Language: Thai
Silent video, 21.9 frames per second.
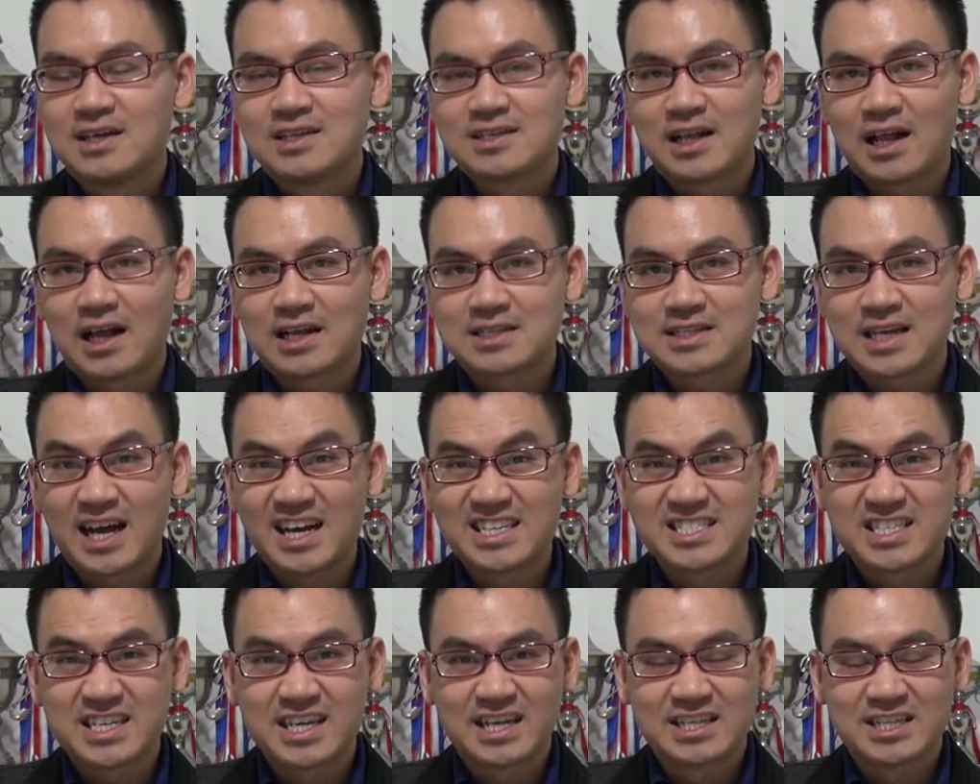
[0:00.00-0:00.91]
ตลาดไทย
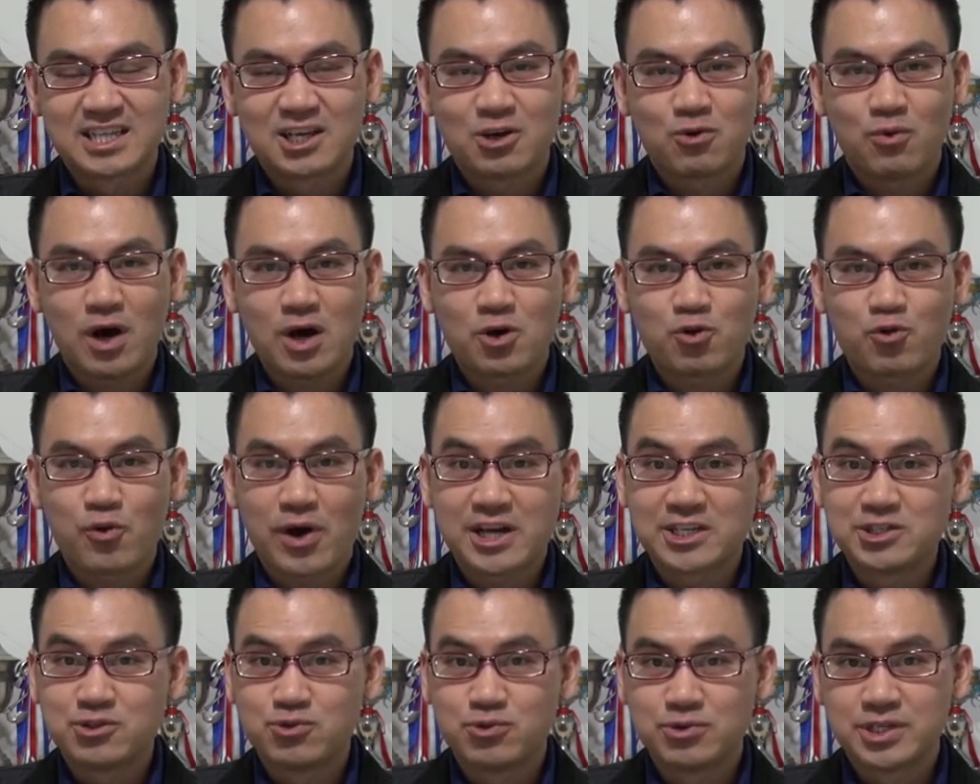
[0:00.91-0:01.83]
จะเห็นได้ว่าแกว่ง
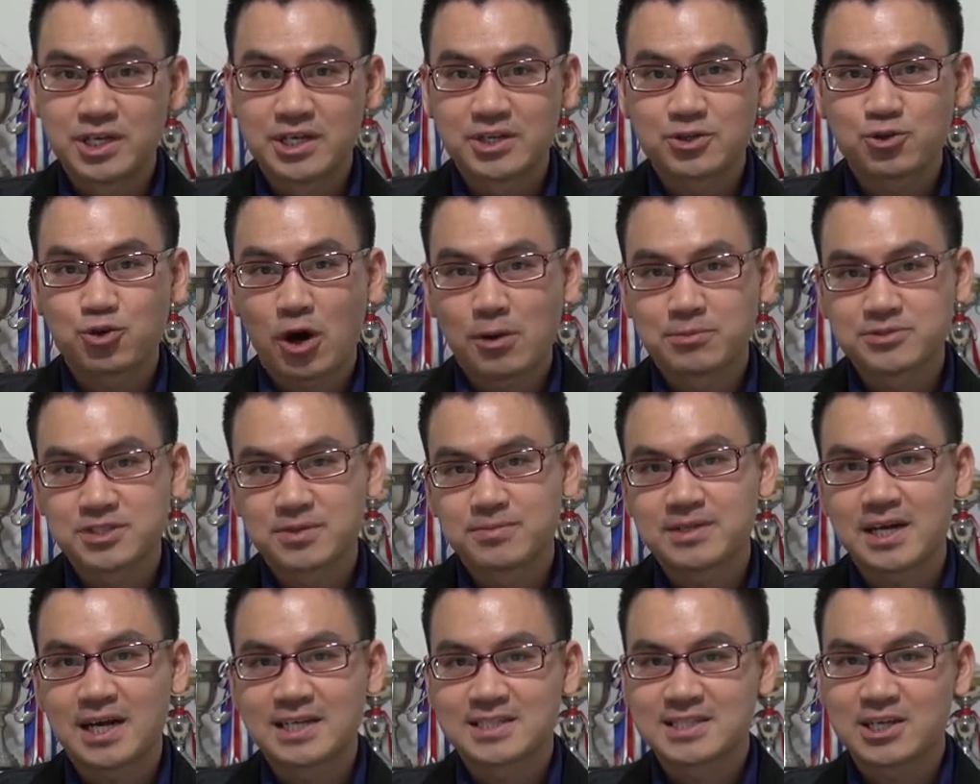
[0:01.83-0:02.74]
อยู่ในกรอบ
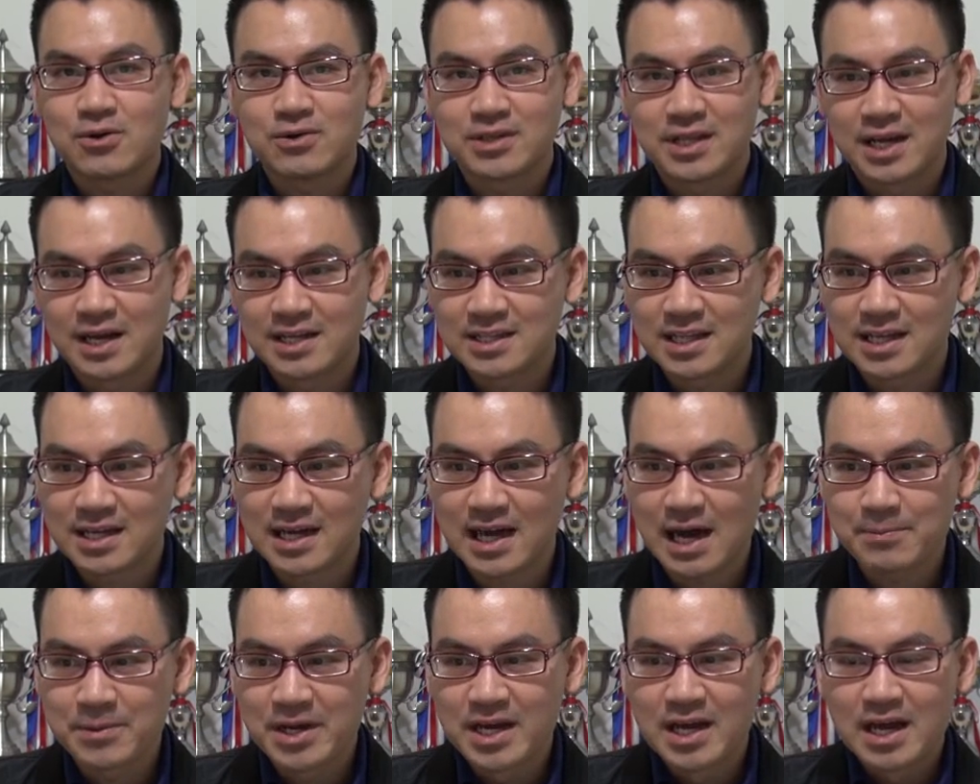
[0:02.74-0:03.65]
จำกัดเท่านั้นนะค
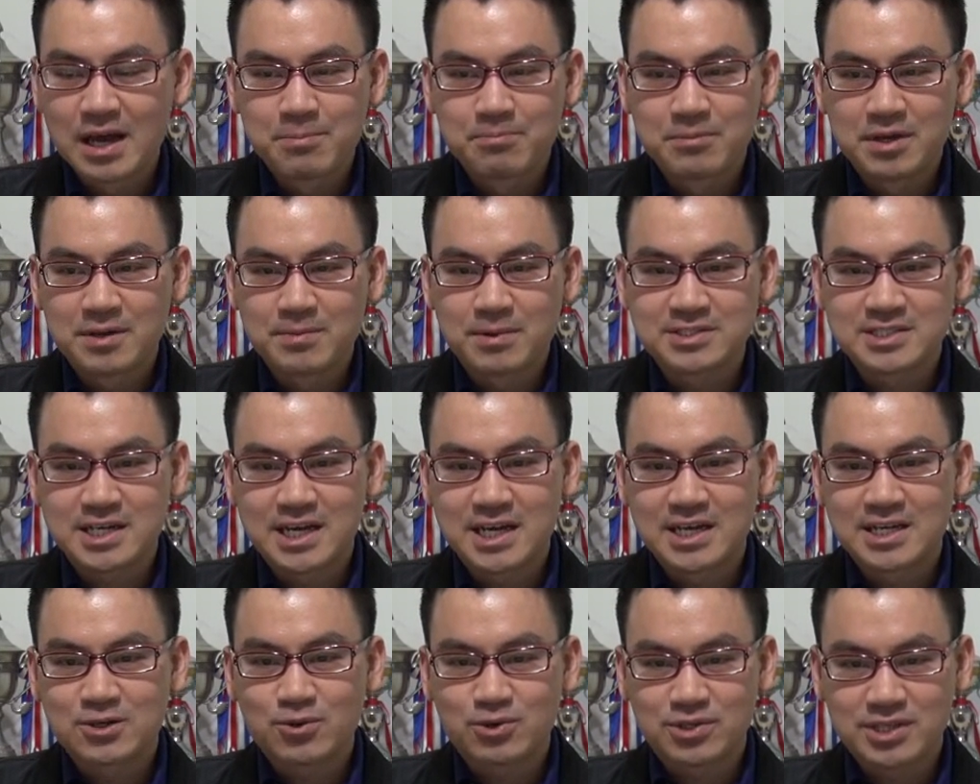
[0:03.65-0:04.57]
รับ มีปัจจัย
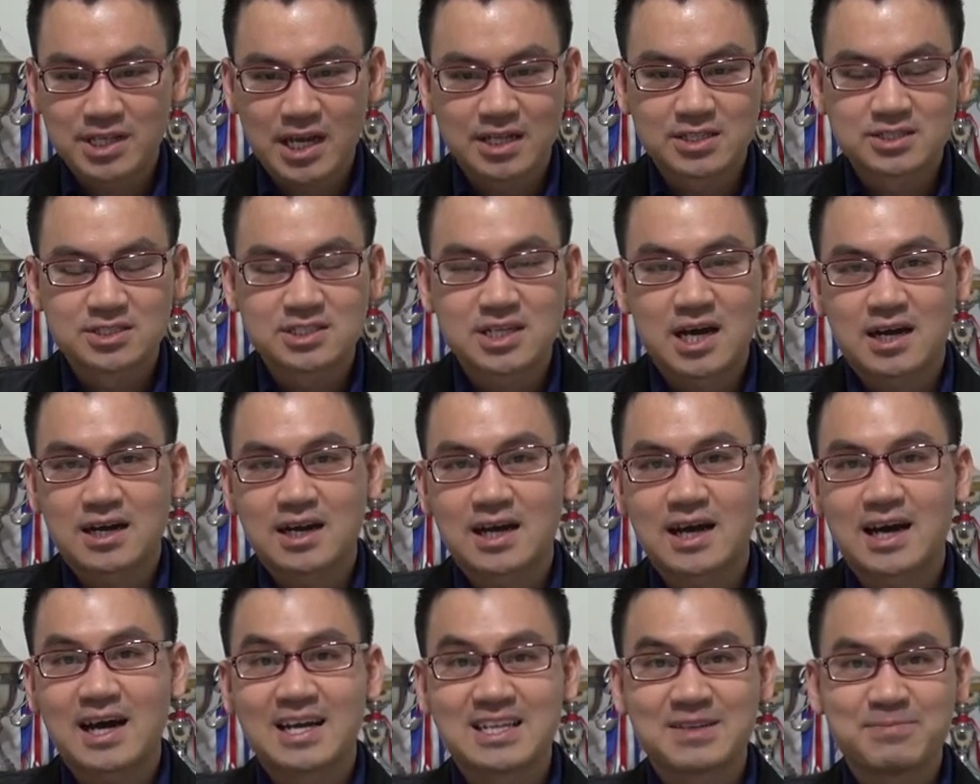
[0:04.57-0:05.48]
กดดันจากรา
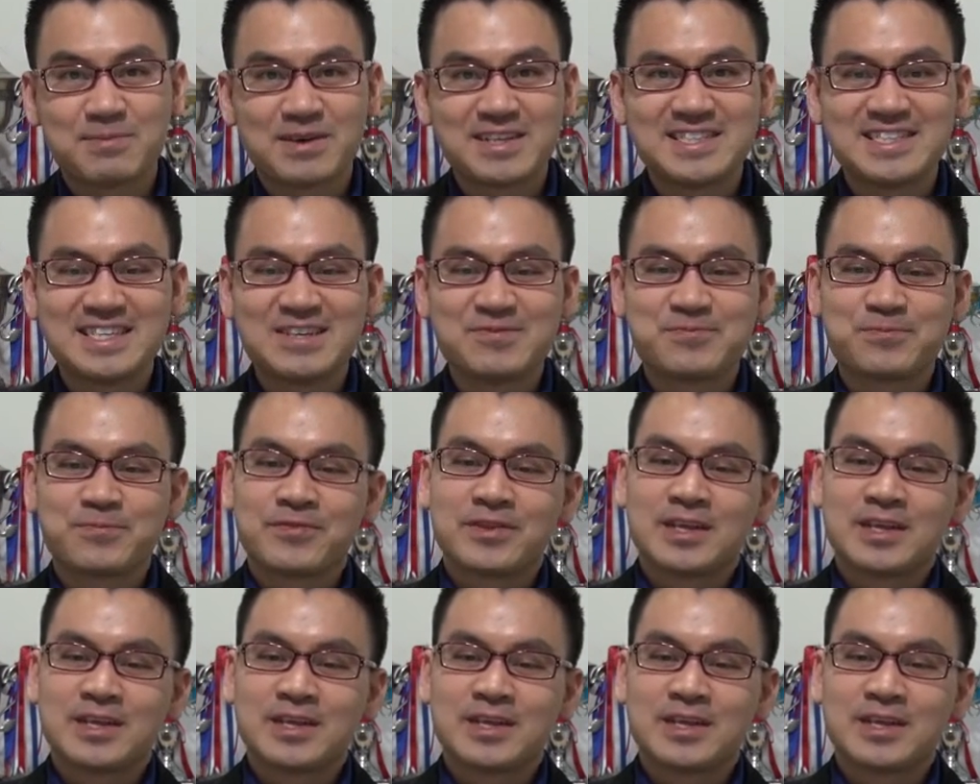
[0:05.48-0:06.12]
คาน้ำมันดิบ